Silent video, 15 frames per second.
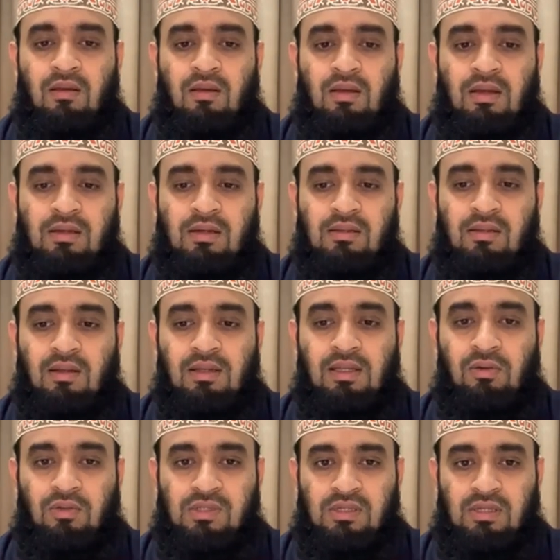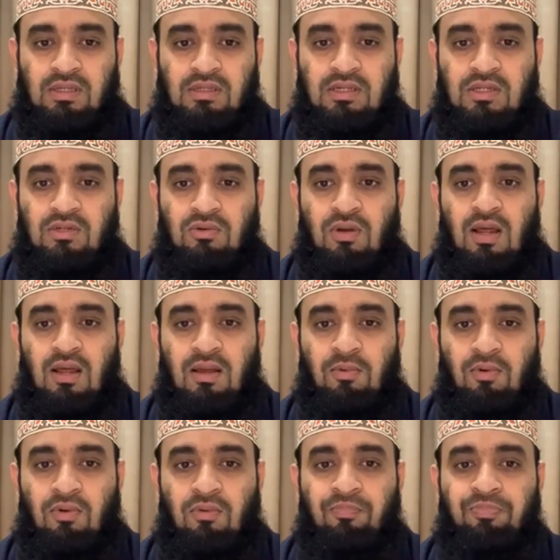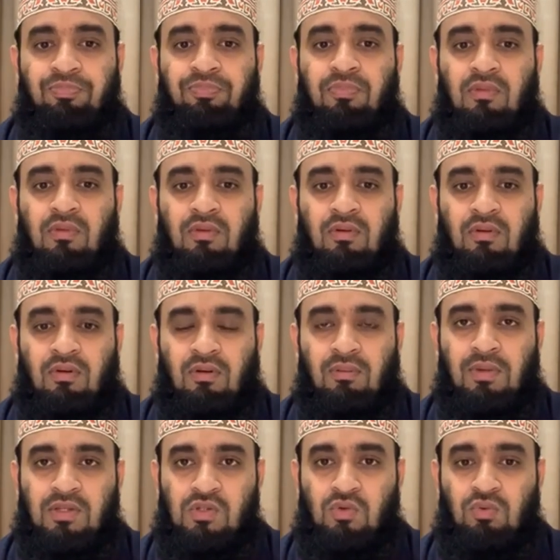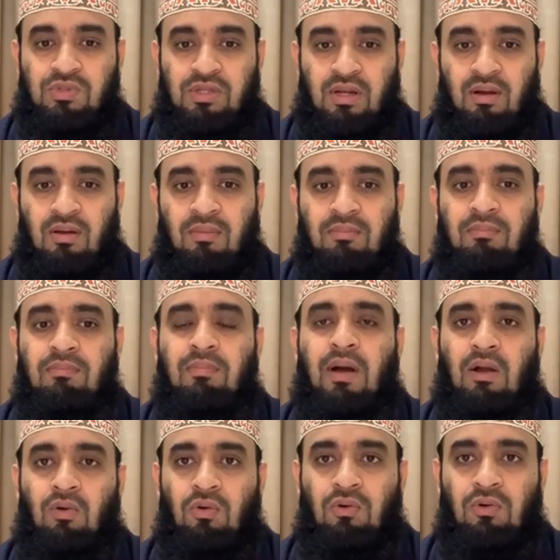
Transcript: এটার দলিল হচ্ছে শিশুরা এবং মাজনুন যারা পাগল